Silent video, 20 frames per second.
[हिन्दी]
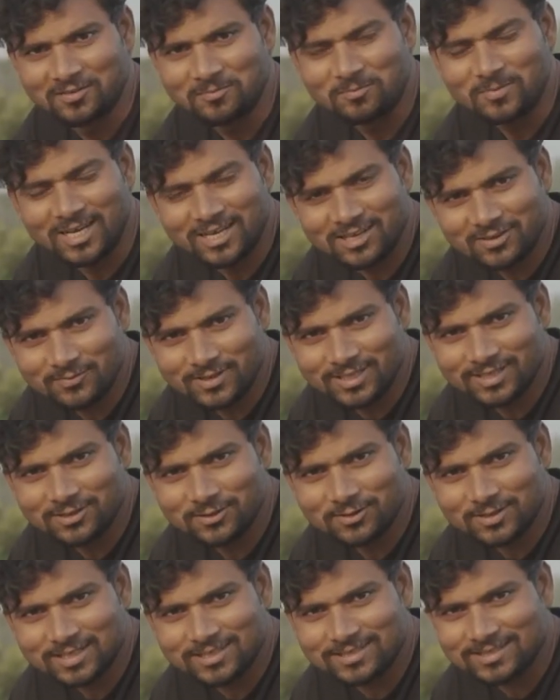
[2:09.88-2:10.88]
मैंने
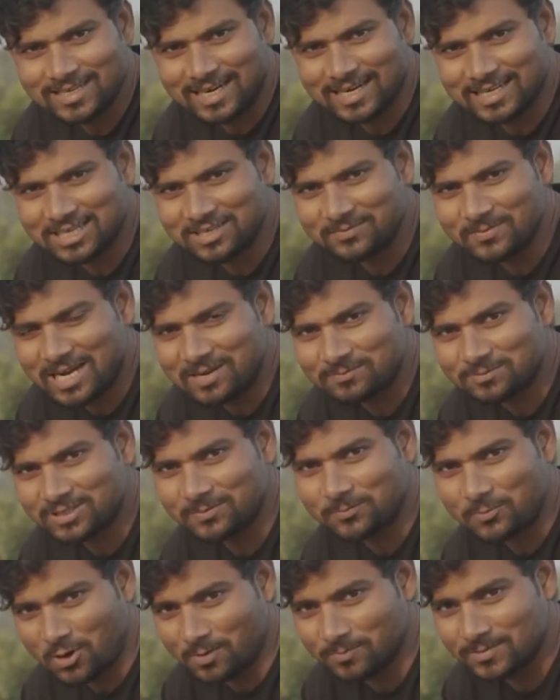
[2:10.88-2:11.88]
वीडियो के स्टार्टिंग में आपसे
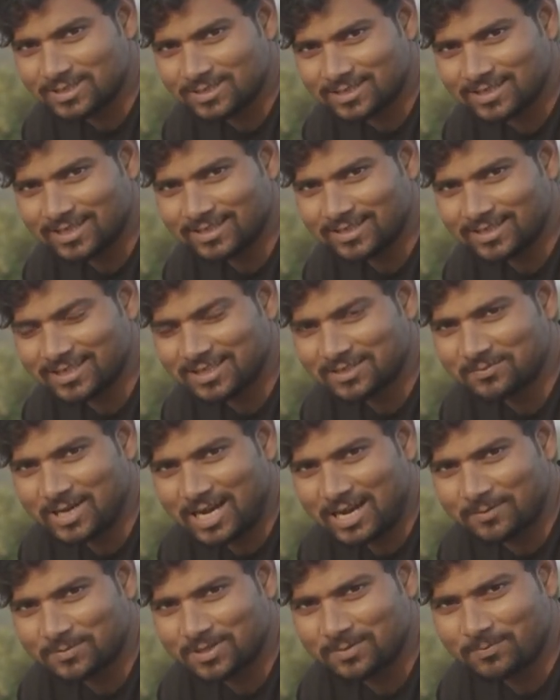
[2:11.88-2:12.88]
प्रॉमिस किया था कि मैं
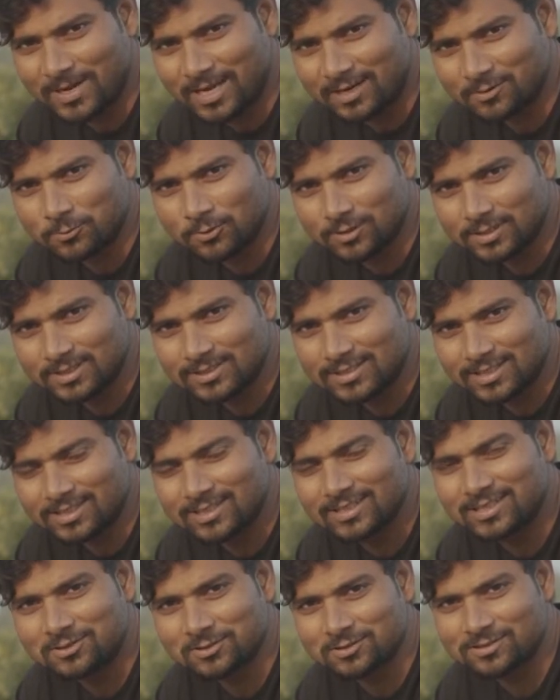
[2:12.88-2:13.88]
आपकी पार्कोर की
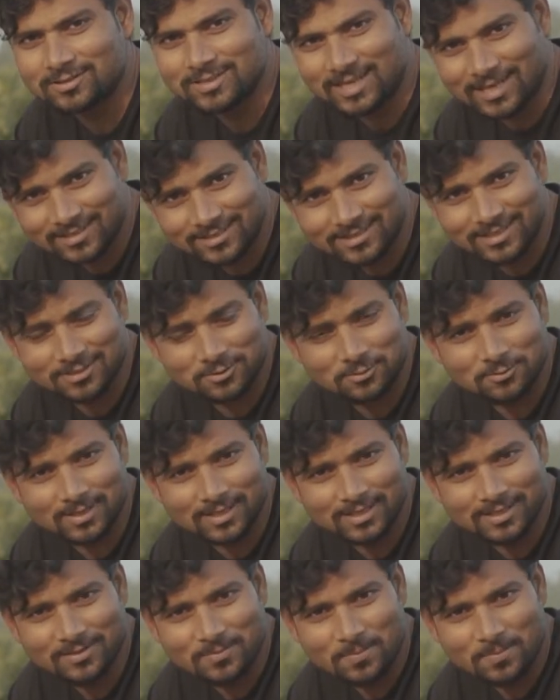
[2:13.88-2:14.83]
जर्नी को स्टार्ट करूंगा